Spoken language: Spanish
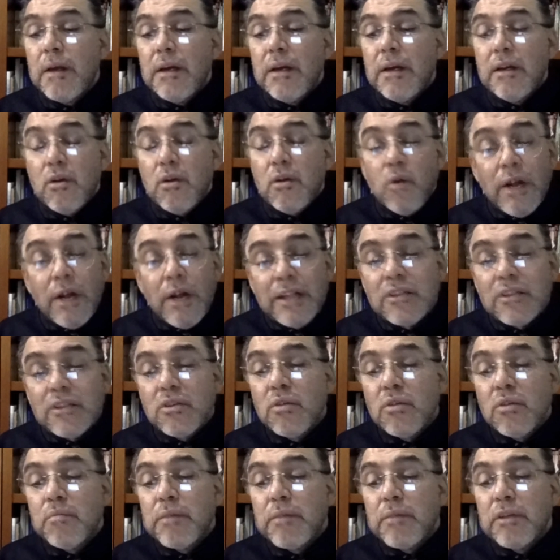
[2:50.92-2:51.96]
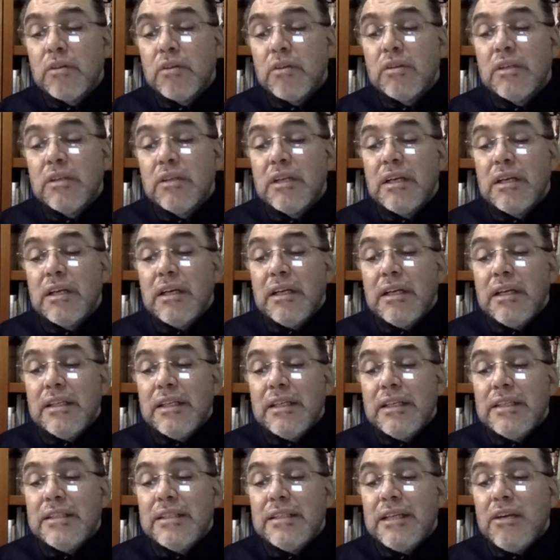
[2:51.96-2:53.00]
lo alto, perdón,
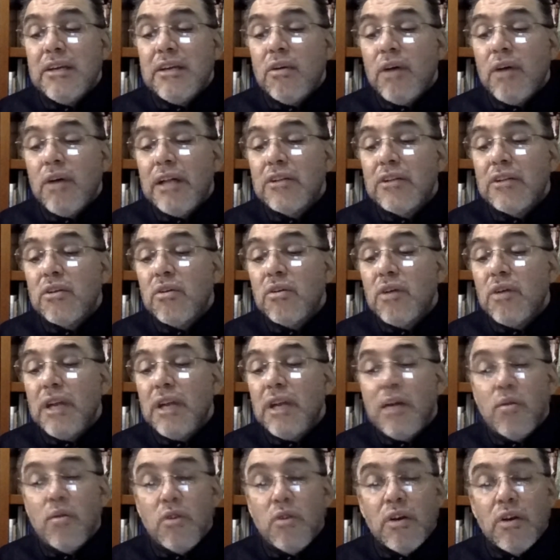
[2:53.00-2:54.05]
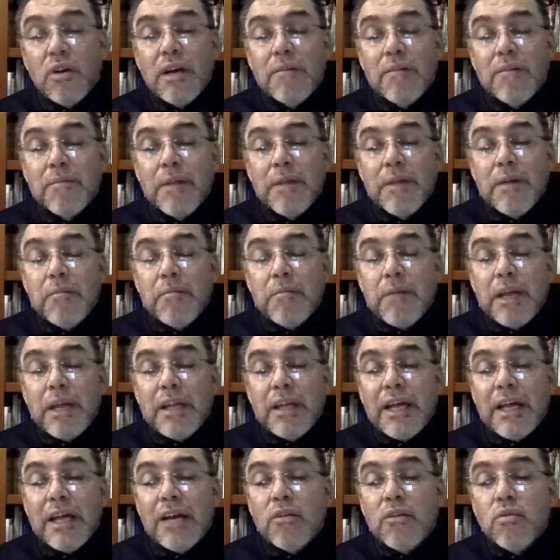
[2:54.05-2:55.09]
desde lo alto la aurora, para
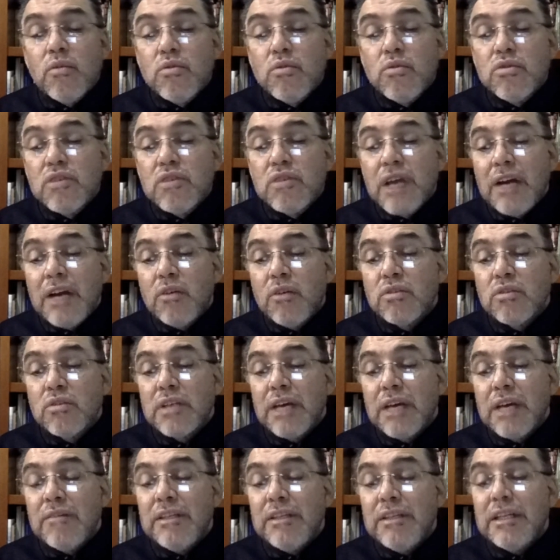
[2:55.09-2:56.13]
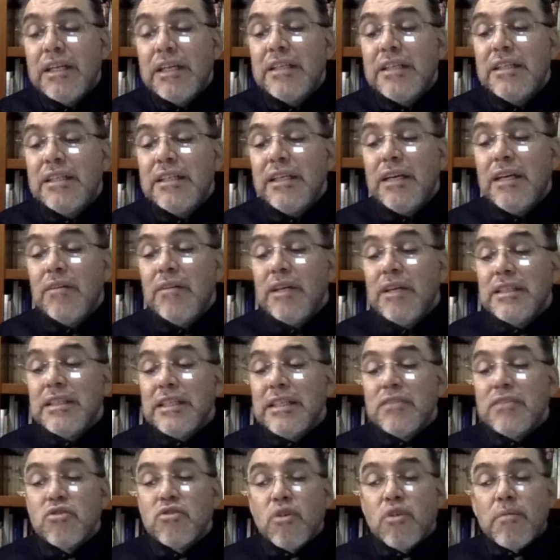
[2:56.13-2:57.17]
dar luz a los que habitan en tinieblas y
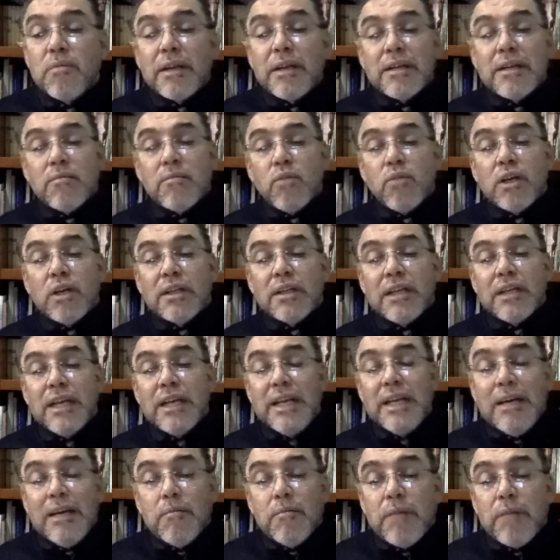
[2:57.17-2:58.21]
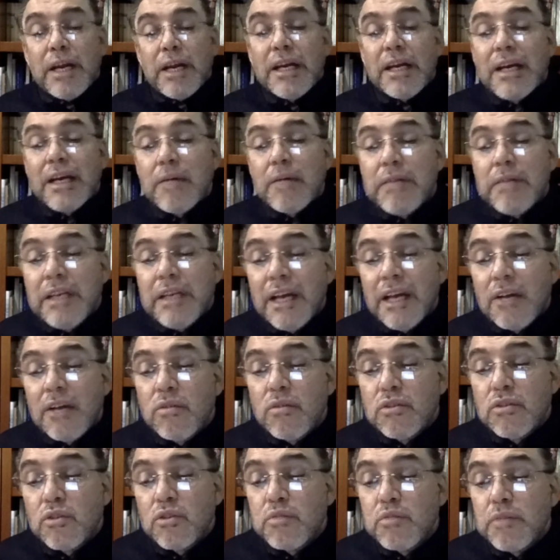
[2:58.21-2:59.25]
en sombra de muerte, para encaminar
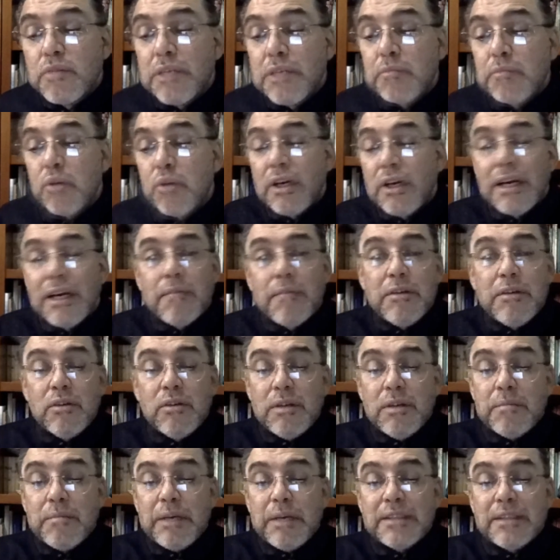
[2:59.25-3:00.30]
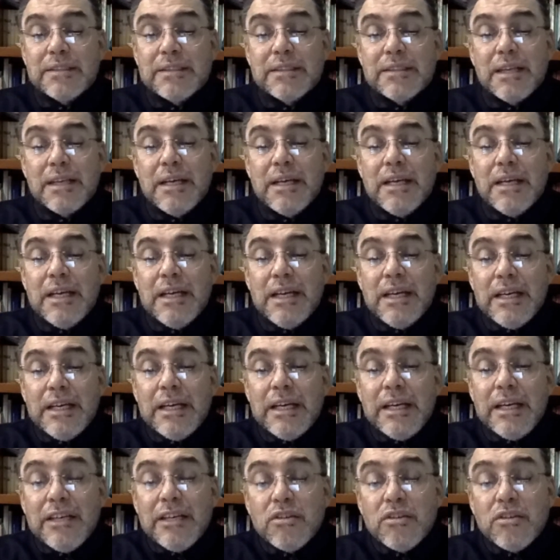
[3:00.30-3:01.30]
nuestros pies por el camino de paz. Y el niño,